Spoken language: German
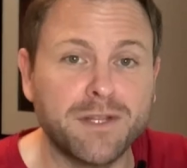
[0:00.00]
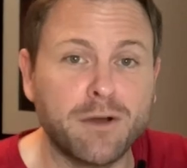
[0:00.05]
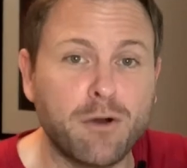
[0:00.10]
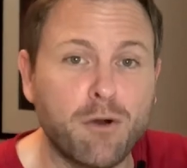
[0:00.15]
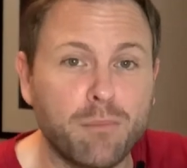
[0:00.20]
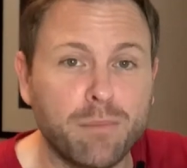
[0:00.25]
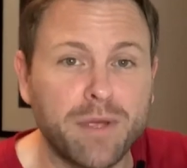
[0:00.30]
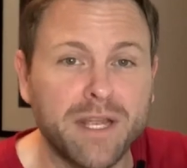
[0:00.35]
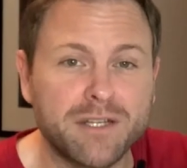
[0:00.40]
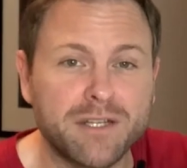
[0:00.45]

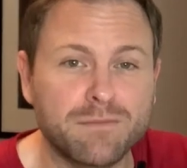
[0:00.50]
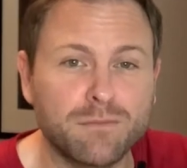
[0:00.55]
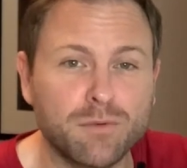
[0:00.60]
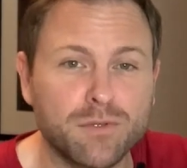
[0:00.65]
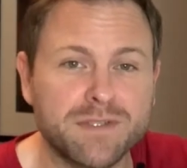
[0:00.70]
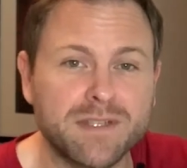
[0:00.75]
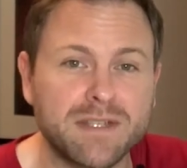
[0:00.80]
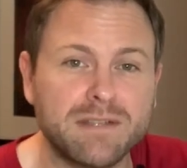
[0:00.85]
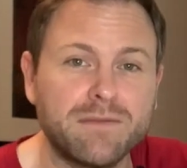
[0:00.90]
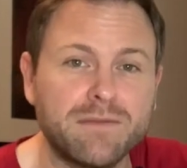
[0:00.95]
Homepage, wo
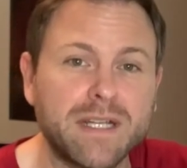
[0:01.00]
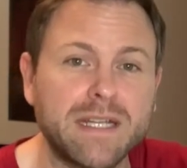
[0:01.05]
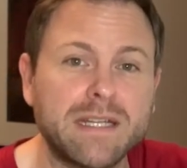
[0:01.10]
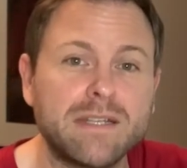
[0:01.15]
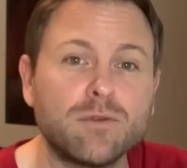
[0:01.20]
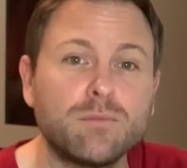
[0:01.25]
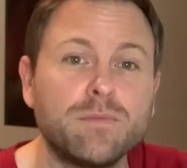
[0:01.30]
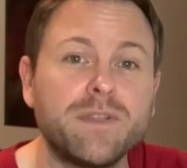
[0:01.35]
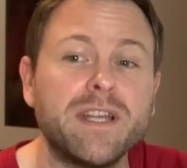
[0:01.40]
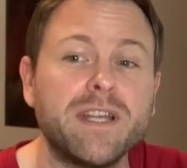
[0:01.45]
es dann wirklich
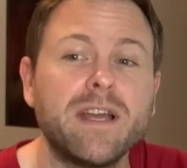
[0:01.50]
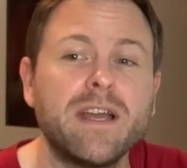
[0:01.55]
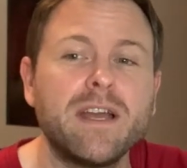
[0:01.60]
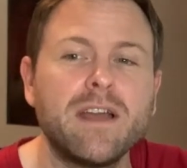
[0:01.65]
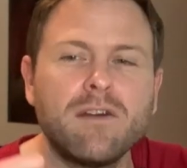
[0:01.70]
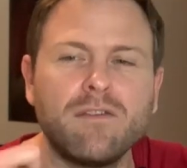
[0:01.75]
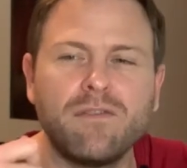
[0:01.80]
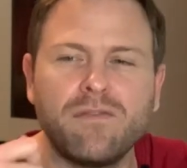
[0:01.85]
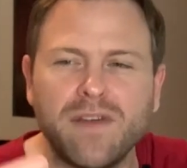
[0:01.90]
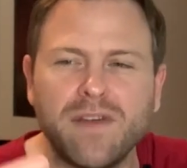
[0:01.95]
um die
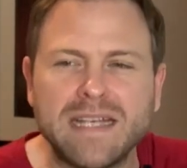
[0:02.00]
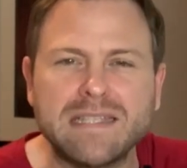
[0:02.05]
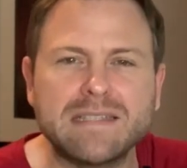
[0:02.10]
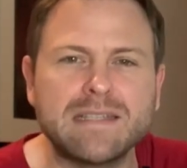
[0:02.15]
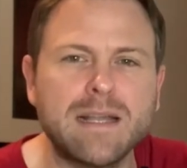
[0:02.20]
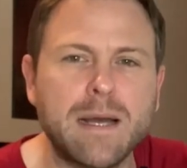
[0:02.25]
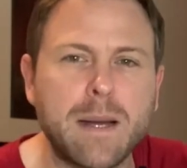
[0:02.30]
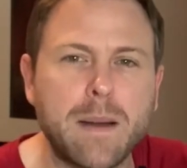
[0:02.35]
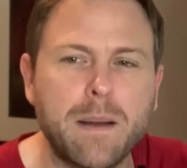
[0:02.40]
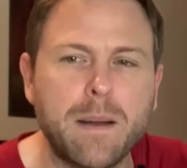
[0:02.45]

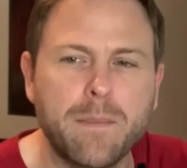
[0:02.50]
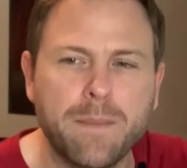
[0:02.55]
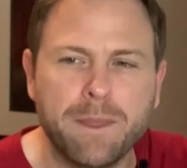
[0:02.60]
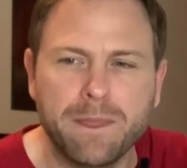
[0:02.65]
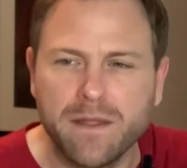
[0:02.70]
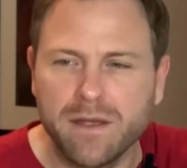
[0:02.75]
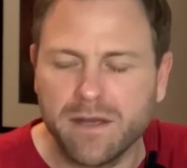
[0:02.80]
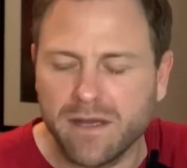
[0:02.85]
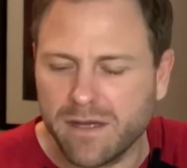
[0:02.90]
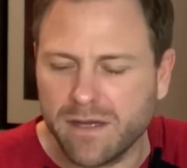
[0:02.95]
Fessler,
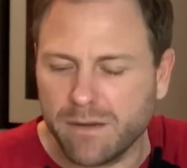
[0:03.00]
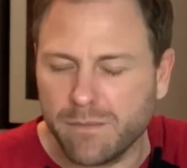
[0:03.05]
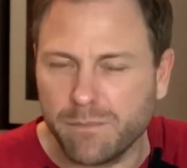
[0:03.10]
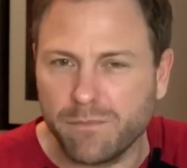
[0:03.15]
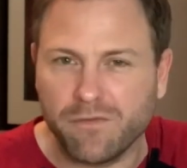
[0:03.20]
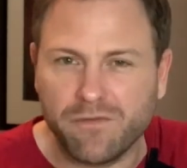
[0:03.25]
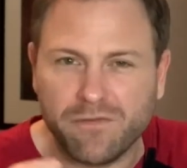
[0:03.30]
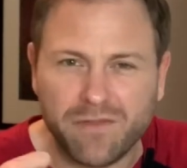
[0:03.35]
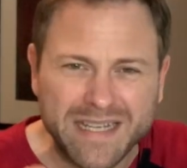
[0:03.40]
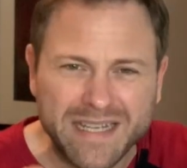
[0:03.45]
ähm,
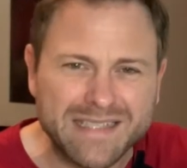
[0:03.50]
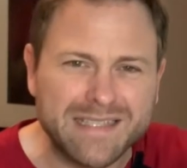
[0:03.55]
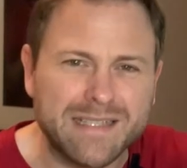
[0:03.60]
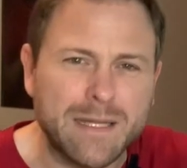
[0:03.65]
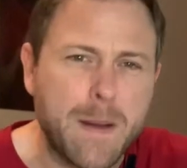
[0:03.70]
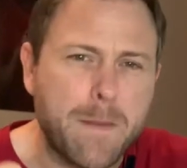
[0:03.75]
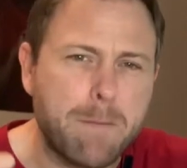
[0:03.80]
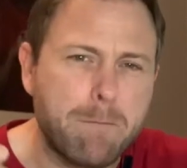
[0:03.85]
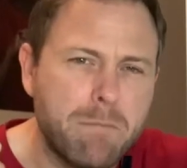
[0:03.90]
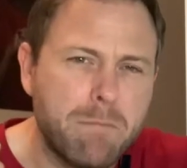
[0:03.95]

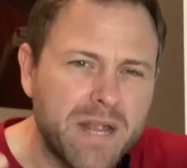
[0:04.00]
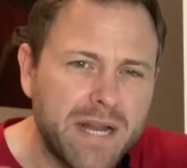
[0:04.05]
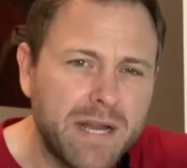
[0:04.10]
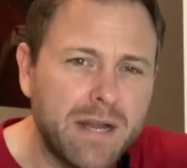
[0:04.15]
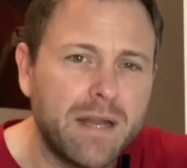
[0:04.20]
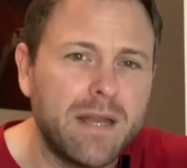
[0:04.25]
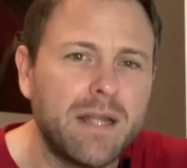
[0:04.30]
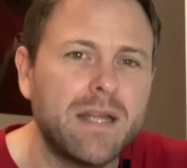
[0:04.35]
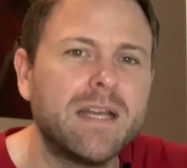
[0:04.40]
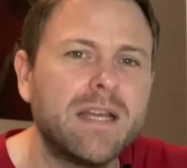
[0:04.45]
Fessler
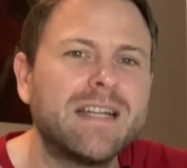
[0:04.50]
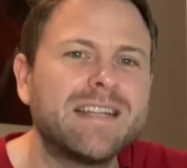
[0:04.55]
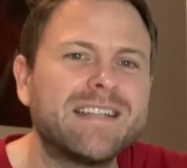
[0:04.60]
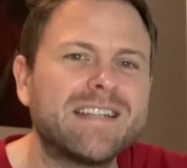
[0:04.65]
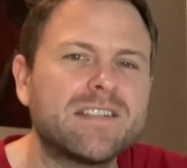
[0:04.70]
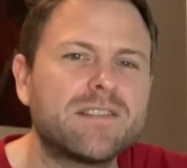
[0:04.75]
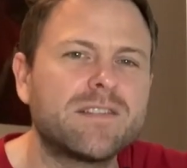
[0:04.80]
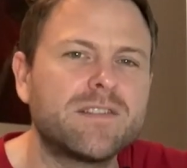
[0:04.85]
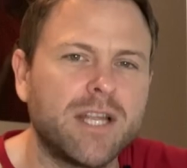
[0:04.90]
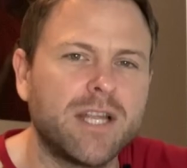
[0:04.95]
Mill
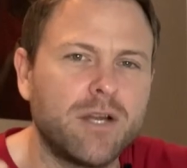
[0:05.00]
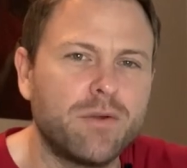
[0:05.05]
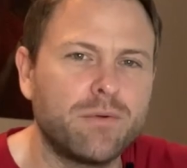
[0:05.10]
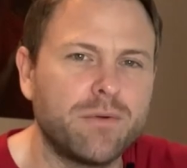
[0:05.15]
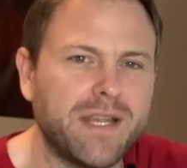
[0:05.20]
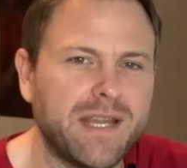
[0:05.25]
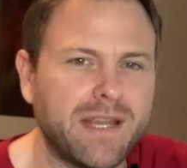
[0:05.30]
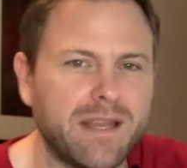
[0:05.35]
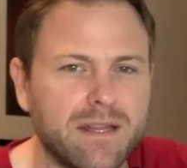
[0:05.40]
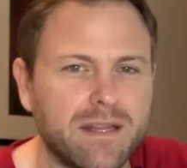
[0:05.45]

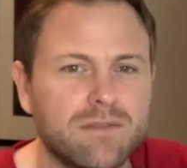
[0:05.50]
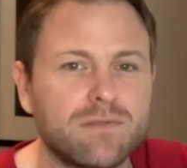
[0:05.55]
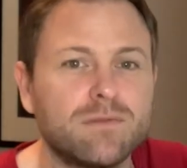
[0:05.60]
Distillery geht.